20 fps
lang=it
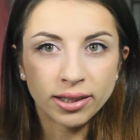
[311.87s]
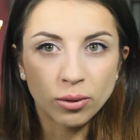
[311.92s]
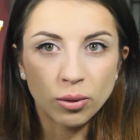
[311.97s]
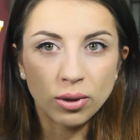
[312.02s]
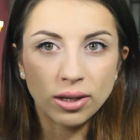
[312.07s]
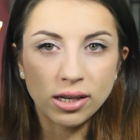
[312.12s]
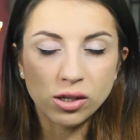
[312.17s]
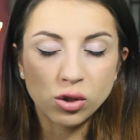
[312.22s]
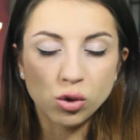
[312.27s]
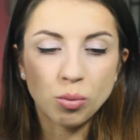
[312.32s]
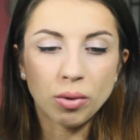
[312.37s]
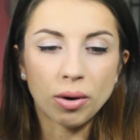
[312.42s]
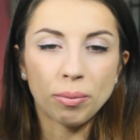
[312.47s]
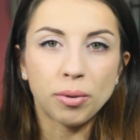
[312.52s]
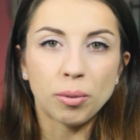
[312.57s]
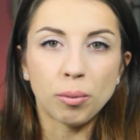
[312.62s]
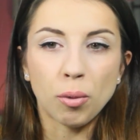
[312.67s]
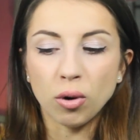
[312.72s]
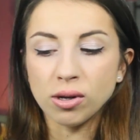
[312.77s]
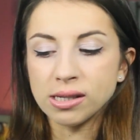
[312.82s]
quindi super
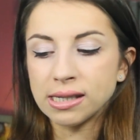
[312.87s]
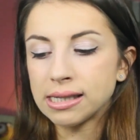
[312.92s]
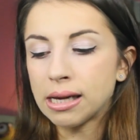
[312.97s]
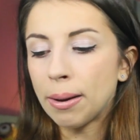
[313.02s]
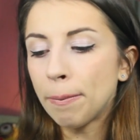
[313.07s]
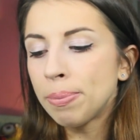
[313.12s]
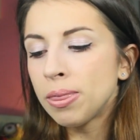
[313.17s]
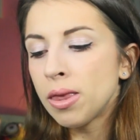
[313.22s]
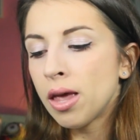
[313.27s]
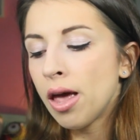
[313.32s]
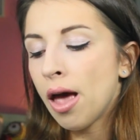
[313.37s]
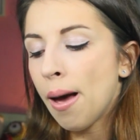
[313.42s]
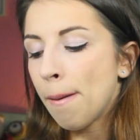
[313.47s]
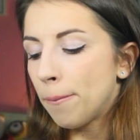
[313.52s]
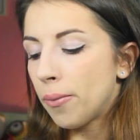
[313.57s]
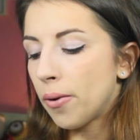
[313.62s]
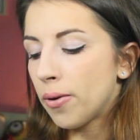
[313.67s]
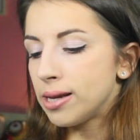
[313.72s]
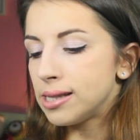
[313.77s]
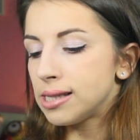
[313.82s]
promossa
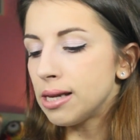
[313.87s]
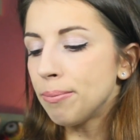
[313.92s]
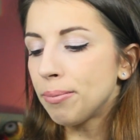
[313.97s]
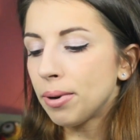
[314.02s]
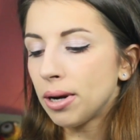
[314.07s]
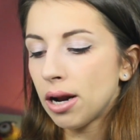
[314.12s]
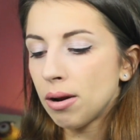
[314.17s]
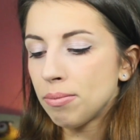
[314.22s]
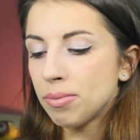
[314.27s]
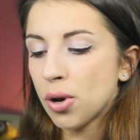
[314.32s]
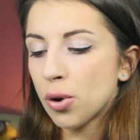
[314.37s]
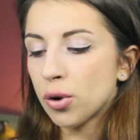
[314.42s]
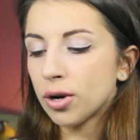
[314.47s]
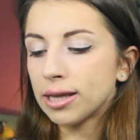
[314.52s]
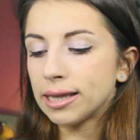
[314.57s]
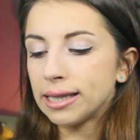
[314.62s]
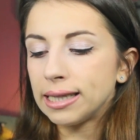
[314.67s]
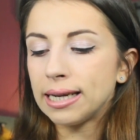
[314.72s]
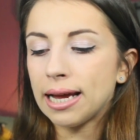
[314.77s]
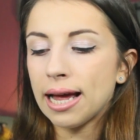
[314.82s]
poi sempre nel mio
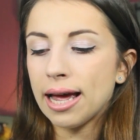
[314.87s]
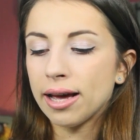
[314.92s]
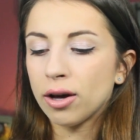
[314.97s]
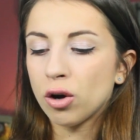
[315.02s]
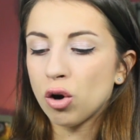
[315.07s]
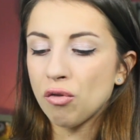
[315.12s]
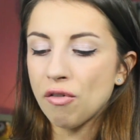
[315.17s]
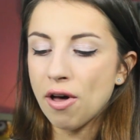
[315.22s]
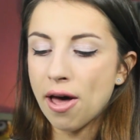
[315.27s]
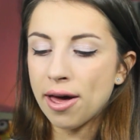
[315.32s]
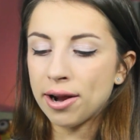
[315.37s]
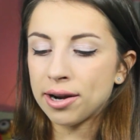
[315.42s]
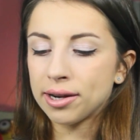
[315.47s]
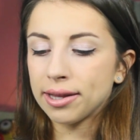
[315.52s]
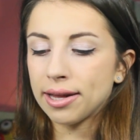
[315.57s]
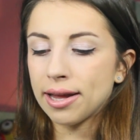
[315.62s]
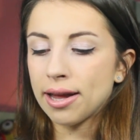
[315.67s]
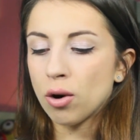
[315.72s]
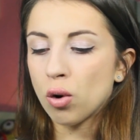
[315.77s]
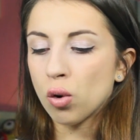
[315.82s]
ordine Eco
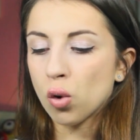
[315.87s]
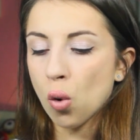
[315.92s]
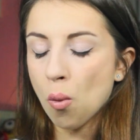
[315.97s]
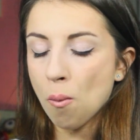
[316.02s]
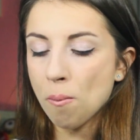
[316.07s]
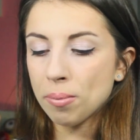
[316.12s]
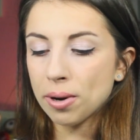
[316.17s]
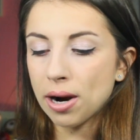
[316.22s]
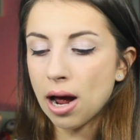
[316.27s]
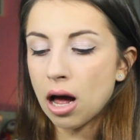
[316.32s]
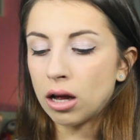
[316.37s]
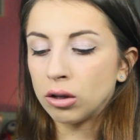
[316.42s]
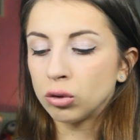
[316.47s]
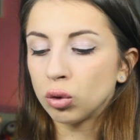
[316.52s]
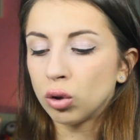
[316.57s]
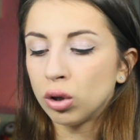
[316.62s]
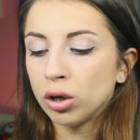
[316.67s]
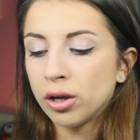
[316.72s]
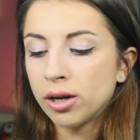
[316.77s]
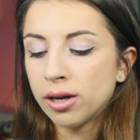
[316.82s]
Verde ho
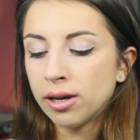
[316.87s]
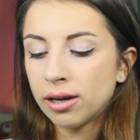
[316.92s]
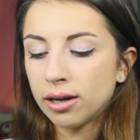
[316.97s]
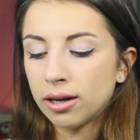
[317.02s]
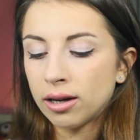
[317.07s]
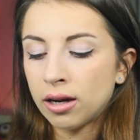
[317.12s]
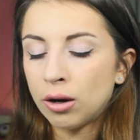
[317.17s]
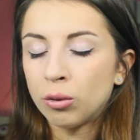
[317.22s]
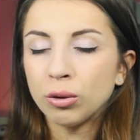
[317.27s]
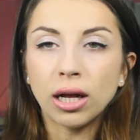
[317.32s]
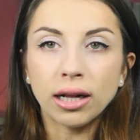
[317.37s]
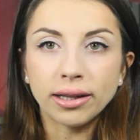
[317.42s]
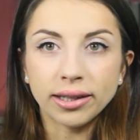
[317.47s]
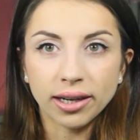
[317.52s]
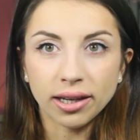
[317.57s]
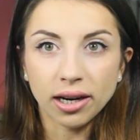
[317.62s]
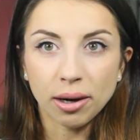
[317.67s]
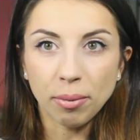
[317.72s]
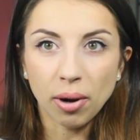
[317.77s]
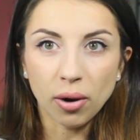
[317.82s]
comprato eh,
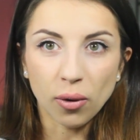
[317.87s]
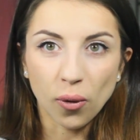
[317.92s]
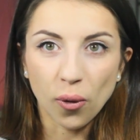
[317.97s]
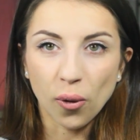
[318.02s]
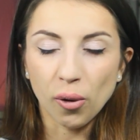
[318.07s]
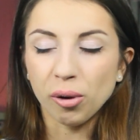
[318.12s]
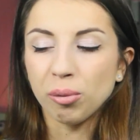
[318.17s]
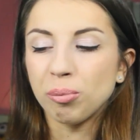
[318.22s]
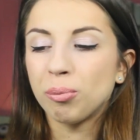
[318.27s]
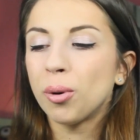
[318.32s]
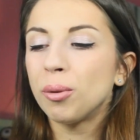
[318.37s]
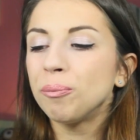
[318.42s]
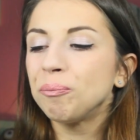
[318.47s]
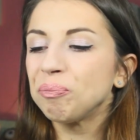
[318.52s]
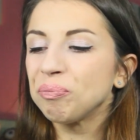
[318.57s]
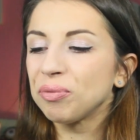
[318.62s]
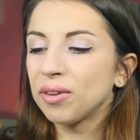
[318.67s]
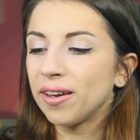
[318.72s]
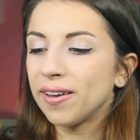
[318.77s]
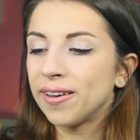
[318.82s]
un'altra crema corpo,
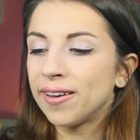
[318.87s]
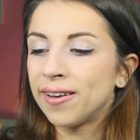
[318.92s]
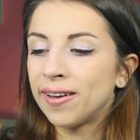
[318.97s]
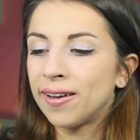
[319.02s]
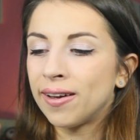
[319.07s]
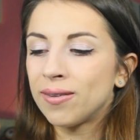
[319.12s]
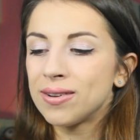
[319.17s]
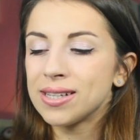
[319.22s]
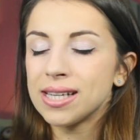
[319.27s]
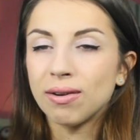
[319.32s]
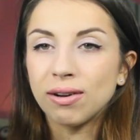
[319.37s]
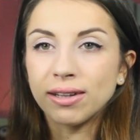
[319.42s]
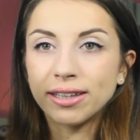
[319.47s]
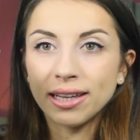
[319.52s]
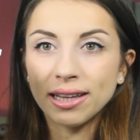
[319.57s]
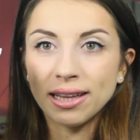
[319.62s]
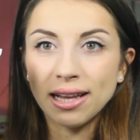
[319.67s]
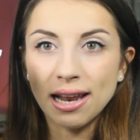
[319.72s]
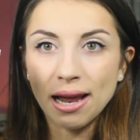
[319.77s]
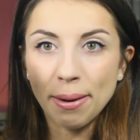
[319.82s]
eh, questa
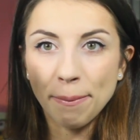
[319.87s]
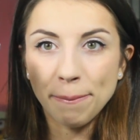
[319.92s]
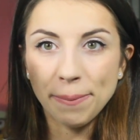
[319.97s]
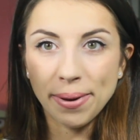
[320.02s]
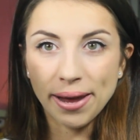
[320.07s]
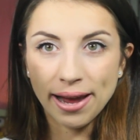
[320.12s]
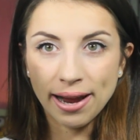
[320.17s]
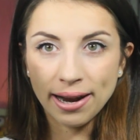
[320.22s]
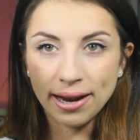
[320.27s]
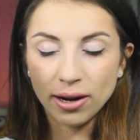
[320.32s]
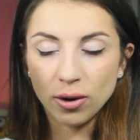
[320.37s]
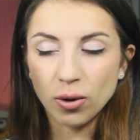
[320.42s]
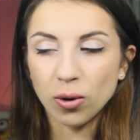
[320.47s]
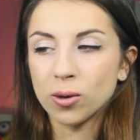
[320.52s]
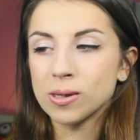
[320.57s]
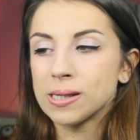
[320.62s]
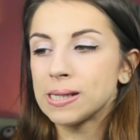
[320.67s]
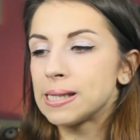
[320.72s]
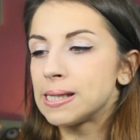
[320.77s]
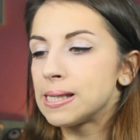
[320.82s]
volta è della
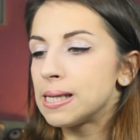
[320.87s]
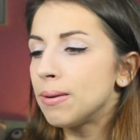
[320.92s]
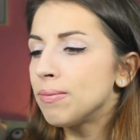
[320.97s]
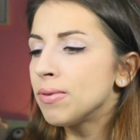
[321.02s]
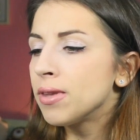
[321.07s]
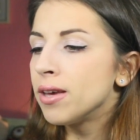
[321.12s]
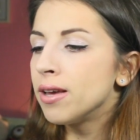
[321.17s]
Benecos,